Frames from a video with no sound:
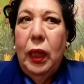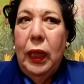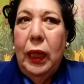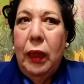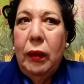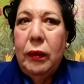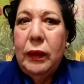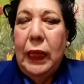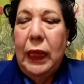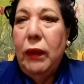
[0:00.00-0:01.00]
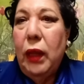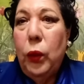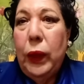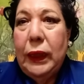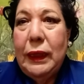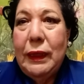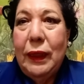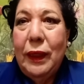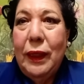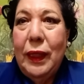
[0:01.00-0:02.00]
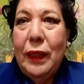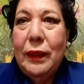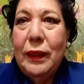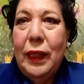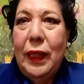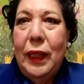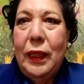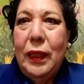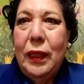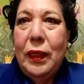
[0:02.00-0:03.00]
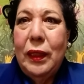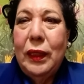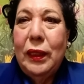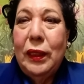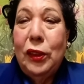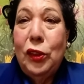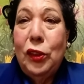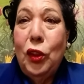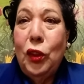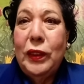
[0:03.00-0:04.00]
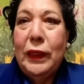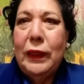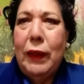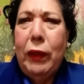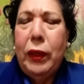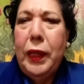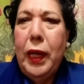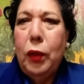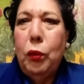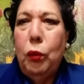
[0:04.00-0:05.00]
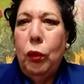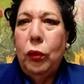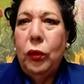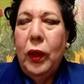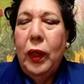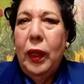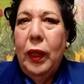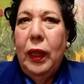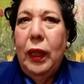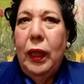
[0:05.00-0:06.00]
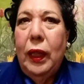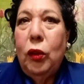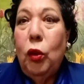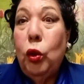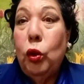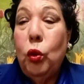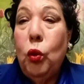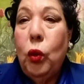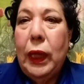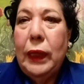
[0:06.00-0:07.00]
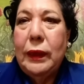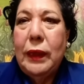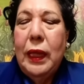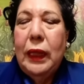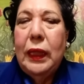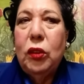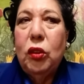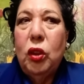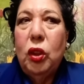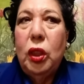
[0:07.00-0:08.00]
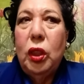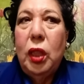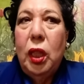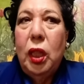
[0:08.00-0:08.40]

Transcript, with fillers: eh, celebra durante siete días en chozas, tabernáculos, eh, osucas, que son